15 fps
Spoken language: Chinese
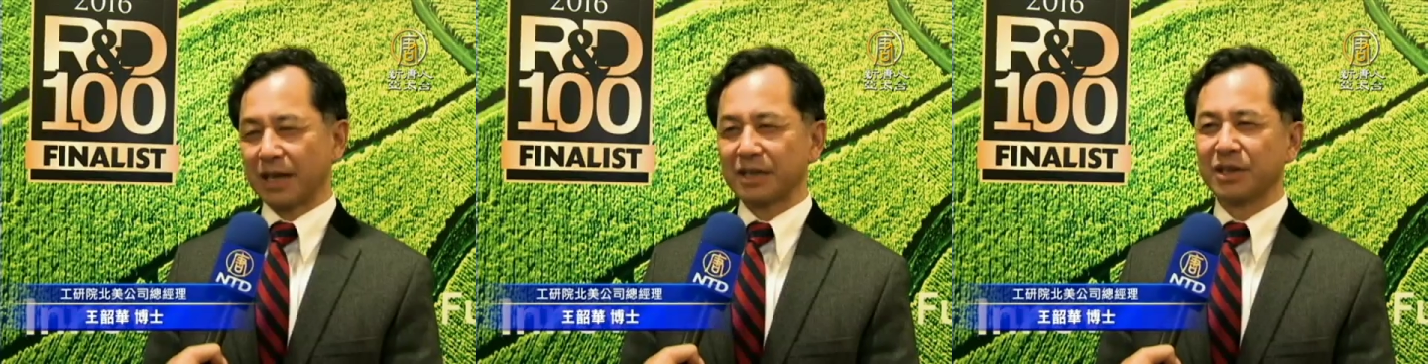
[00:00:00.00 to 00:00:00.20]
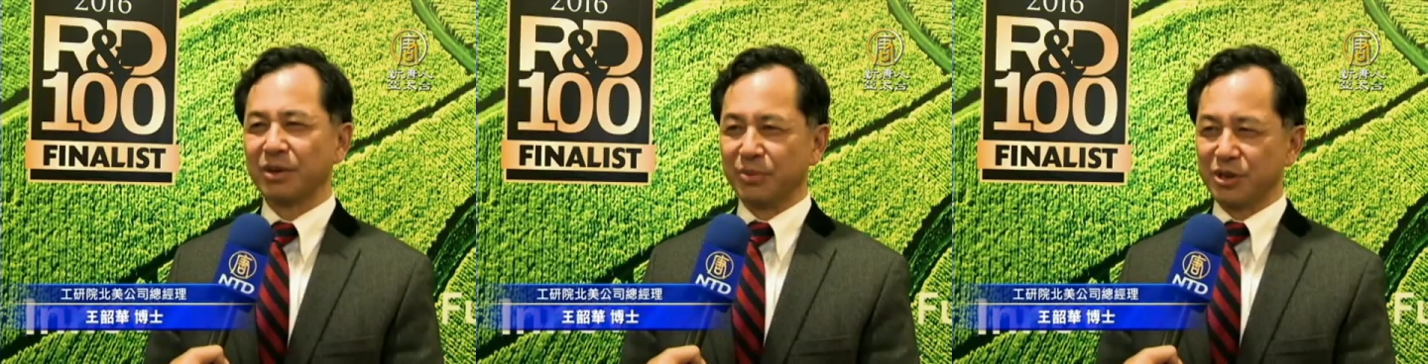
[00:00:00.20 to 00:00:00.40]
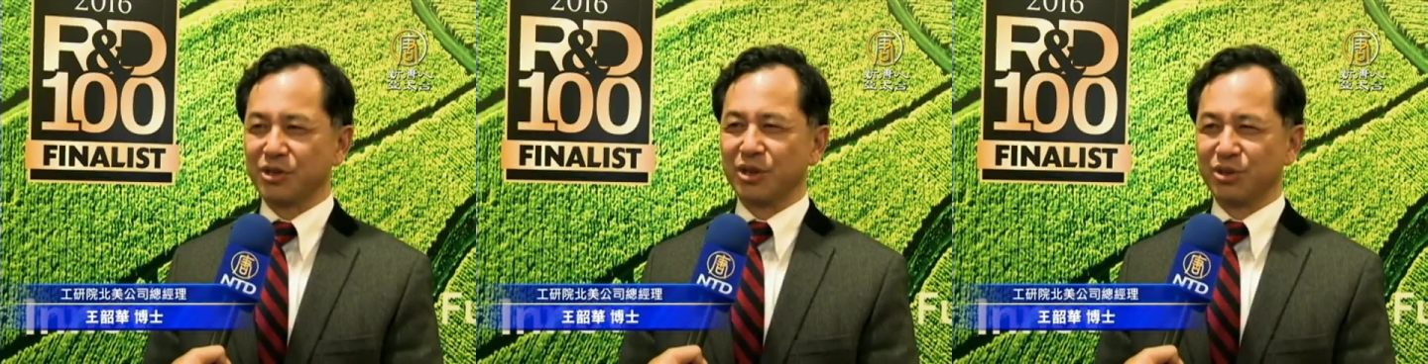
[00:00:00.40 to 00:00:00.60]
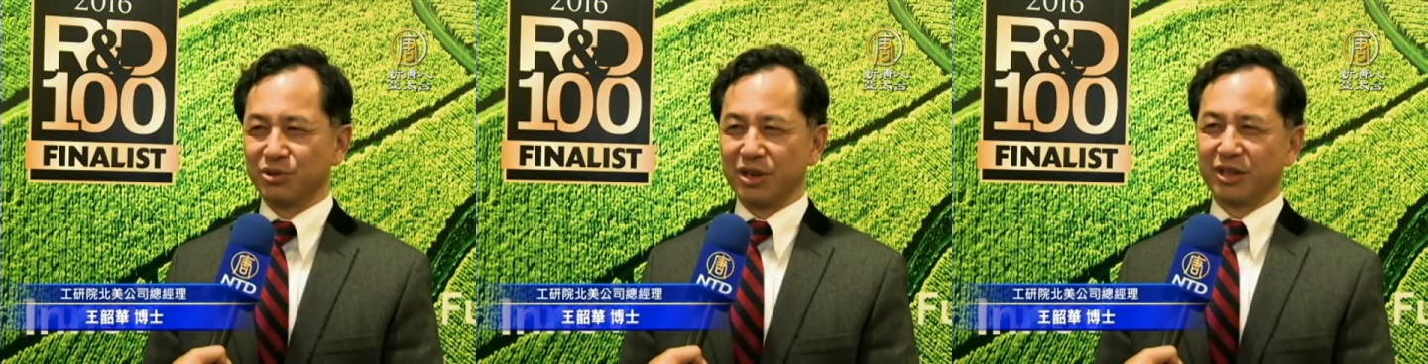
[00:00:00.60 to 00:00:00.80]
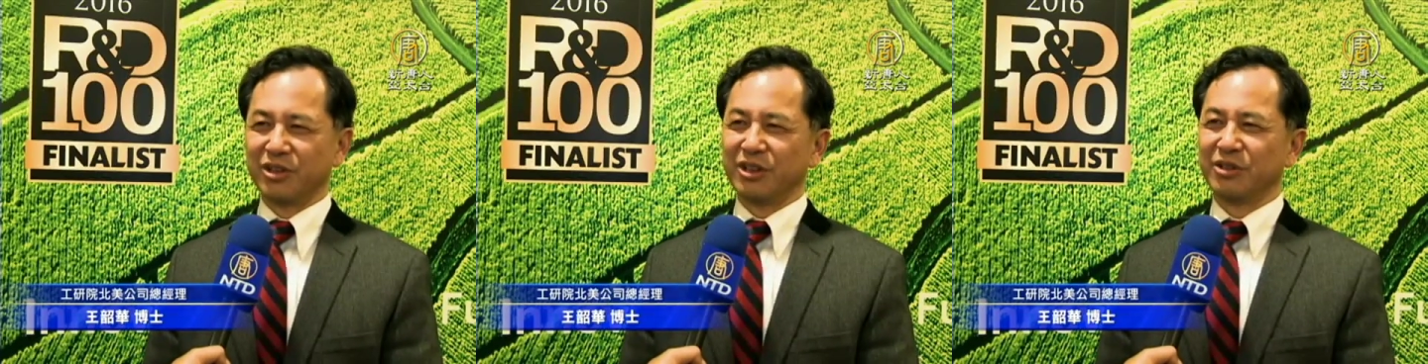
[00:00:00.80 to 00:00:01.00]
我相信我们选出
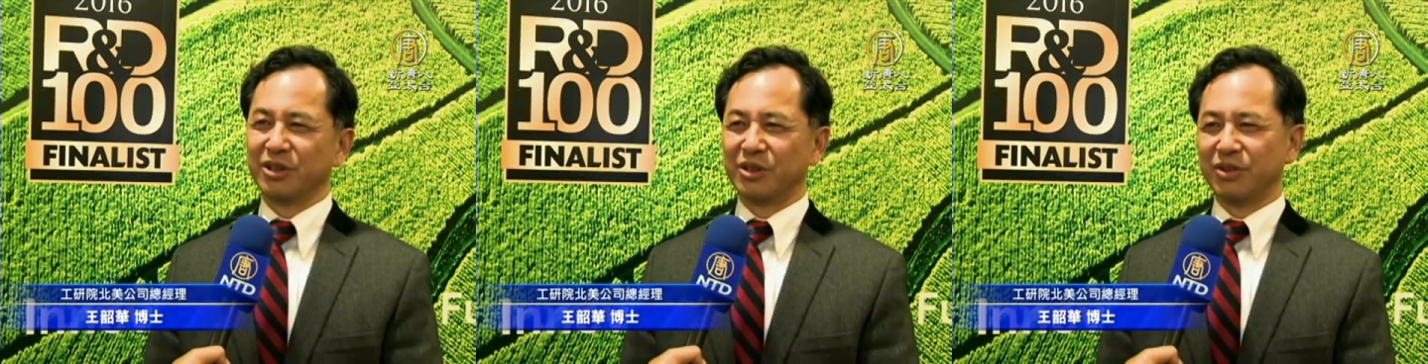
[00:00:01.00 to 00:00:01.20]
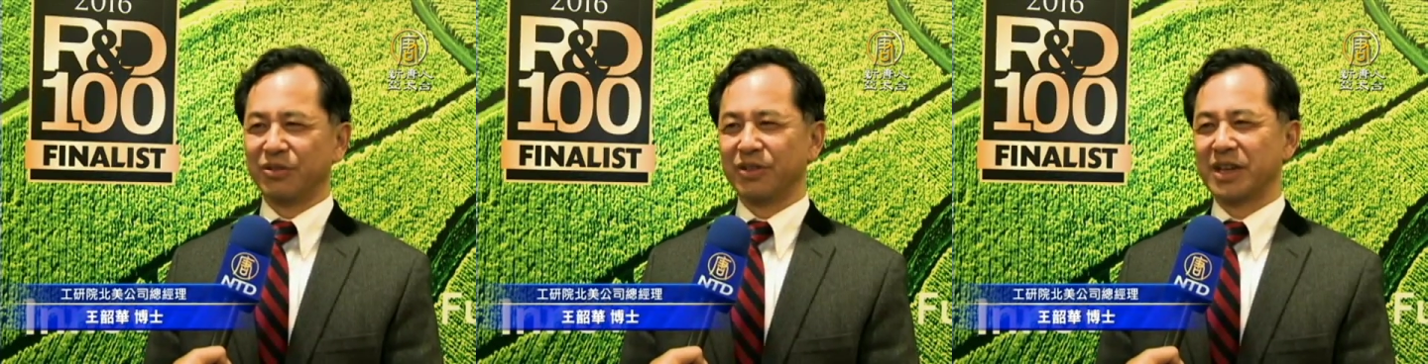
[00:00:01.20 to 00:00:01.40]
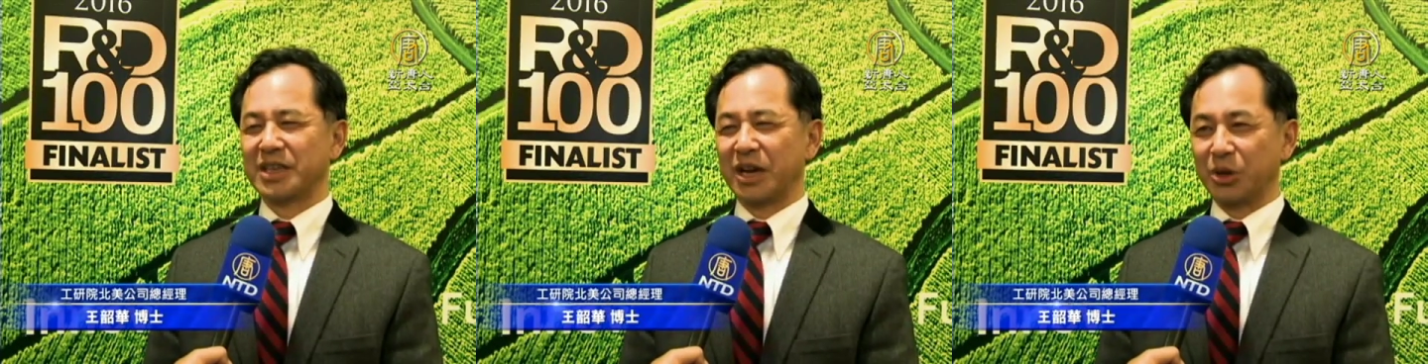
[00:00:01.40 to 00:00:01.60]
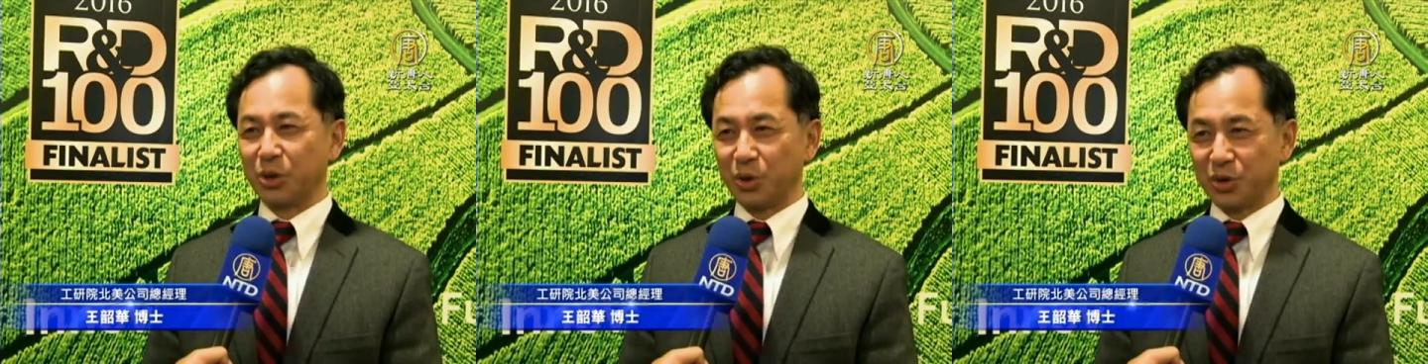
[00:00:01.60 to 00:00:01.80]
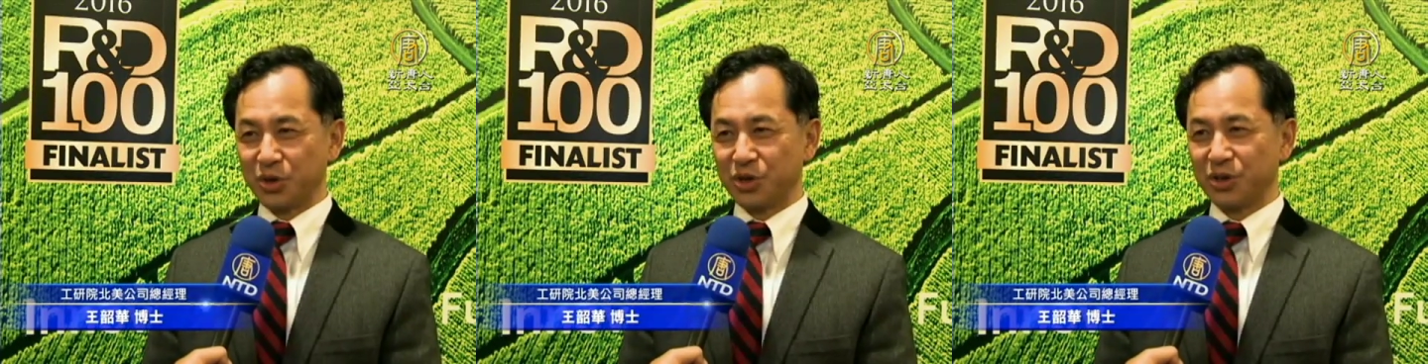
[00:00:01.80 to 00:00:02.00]
来的团队都非常
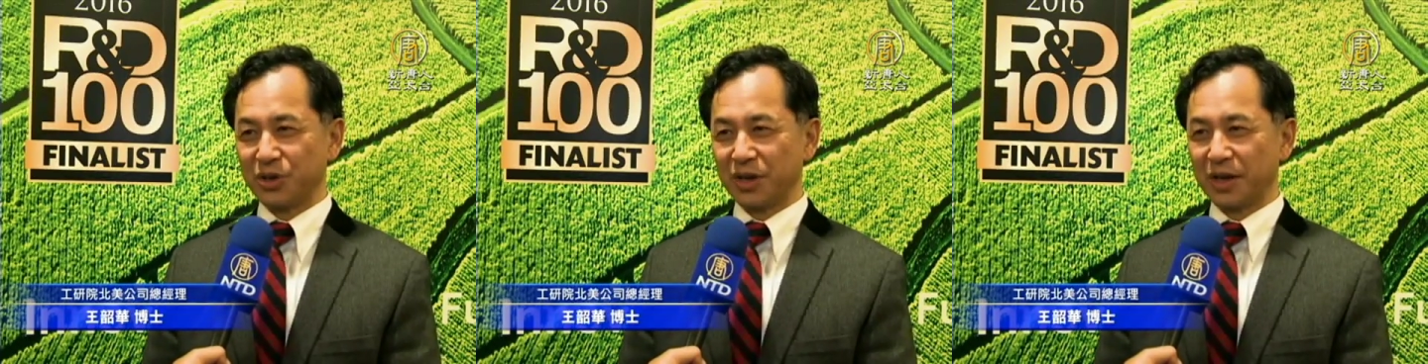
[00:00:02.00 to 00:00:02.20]
优秀